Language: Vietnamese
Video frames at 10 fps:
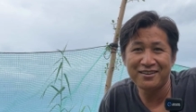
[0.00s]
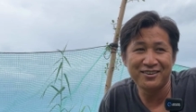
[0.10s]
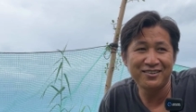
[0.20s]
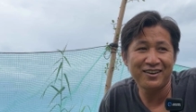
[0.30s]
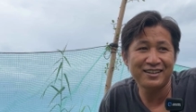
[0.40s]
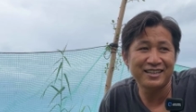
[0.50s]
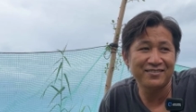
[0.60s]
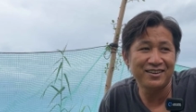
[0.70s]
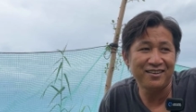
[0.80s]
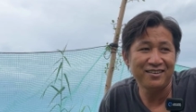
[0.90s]
hai bữa có anh
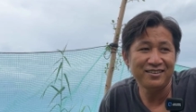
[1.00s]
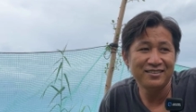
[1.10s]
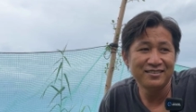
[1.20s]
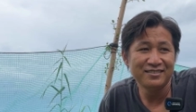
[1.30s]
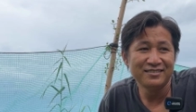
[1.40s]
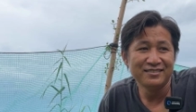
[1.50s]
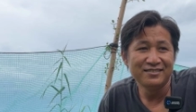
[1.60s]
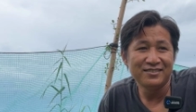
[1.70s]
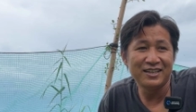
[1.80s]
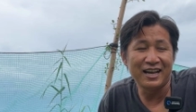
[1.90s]
tìm tới đó
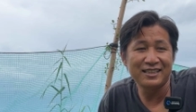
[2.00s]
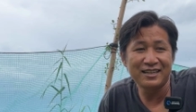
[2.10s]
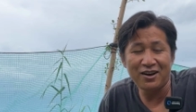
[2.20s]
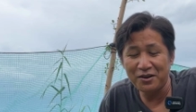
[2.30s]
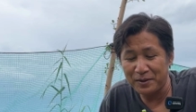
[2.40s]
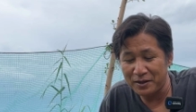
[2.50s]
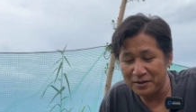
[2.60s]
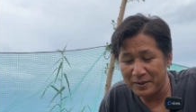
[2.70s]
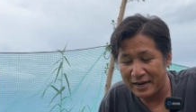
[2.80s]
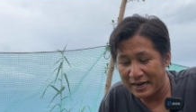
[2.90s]
bây giờ tấn nói mà
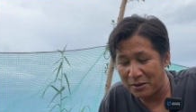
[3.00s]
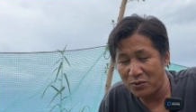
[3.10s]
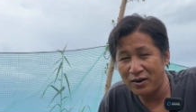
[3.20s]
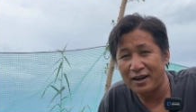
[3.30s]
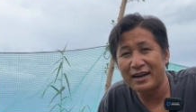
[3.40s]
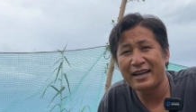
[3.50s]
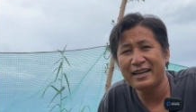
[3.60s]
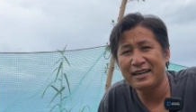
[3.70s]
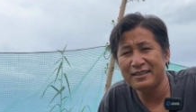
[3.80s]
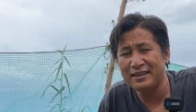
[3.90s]
nếu anh nào có lỡ
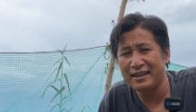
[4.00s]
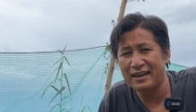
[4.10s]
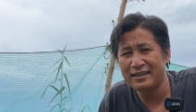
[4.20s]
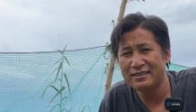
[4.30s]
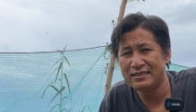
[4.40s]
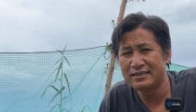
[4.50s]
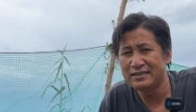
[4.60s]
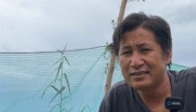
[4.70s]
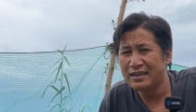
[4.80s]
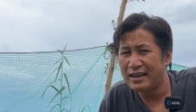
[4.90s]
lấy á, thì à,
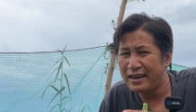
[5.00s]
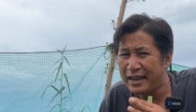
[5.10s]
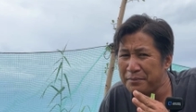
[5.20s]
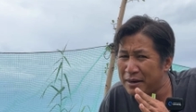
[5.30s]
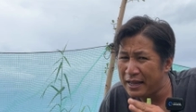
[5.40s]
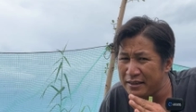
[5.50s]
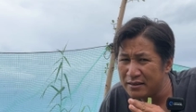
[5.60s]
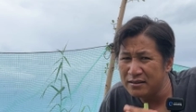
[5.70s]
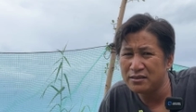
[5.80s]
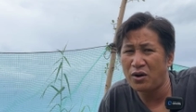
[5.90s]
lấy mình lấy
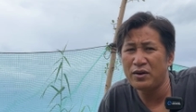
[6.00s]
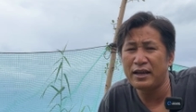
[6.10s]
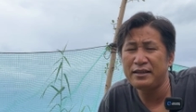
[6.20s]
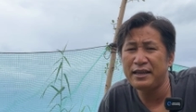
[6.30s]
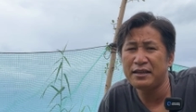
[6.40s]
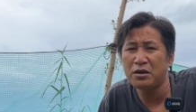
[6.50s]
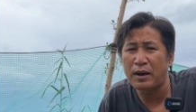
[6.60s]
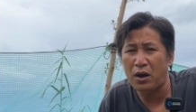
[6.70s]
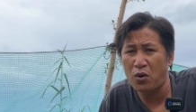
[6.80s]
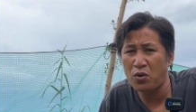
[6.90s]
dừa thôi để chia cho
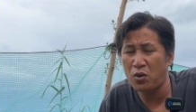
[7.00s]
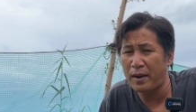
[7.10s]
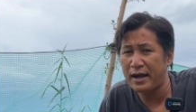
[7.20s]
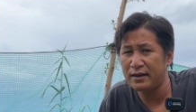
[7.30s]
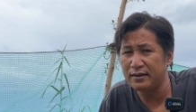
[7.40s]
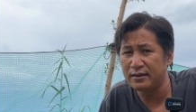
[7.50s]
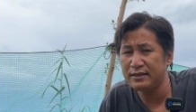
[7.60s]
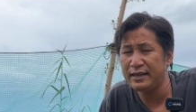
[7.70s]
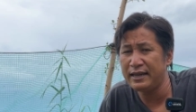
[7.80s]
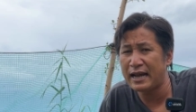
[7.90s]
bà con cô bác nữa
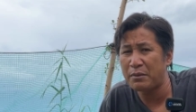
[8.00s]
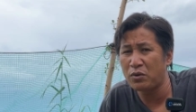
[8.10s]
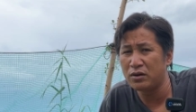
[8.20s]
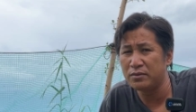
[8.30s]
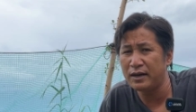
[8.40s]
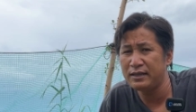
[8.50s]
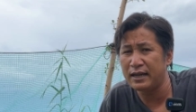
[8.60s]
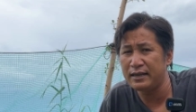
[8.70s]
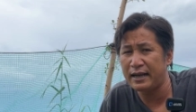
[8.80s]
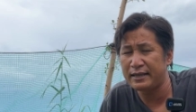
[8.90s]
chia ra một người một ít
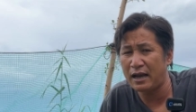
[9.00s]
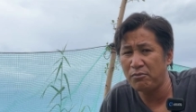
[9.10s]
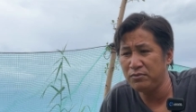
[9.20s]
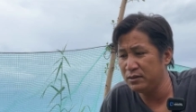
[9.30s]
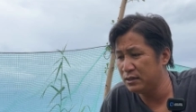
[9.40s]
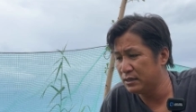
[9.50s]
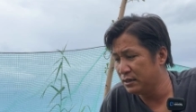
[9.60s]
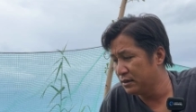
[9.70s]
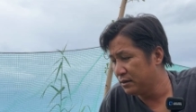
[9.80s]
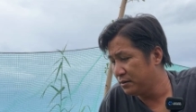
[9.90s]
để gầy giống
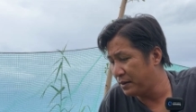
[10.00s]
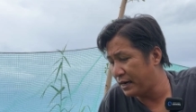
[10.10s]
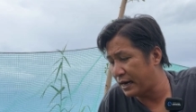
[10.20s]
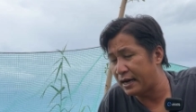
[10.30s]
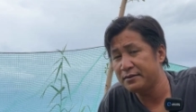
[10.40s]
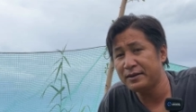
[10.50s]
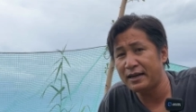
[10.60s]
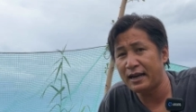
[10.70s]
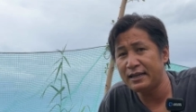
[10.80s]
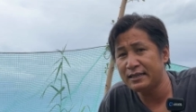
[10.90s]
mấy anh lợi mấy
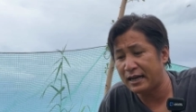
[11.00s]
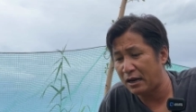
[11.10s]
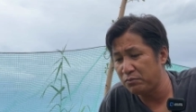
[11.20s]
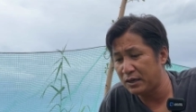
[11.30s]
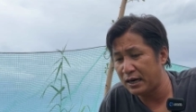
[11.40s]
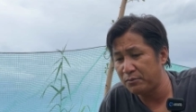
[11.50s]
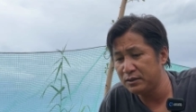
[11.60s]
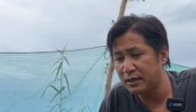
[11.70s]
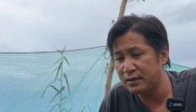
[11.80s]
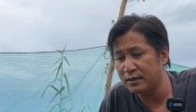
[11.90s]
anh lấy cá đóng cá đóng
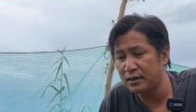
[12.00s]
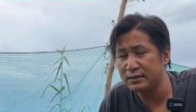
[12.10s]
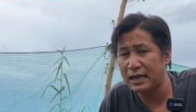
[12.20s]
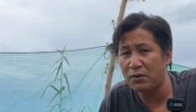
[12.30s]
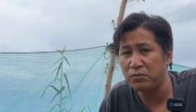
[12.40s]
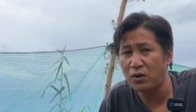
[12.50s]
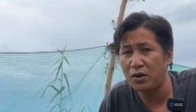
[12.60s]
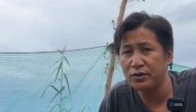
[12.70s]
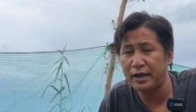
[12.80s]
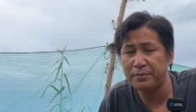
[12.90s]
hết trơn về nhừ sao không
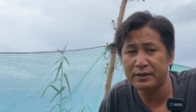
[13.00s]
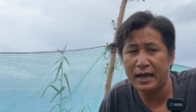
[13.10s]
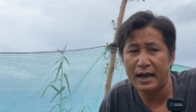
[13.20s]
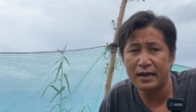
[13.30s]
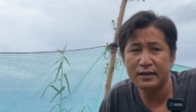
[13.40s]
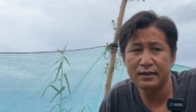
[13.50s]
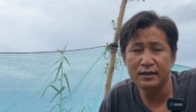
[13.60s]
có thương nghiệp người ta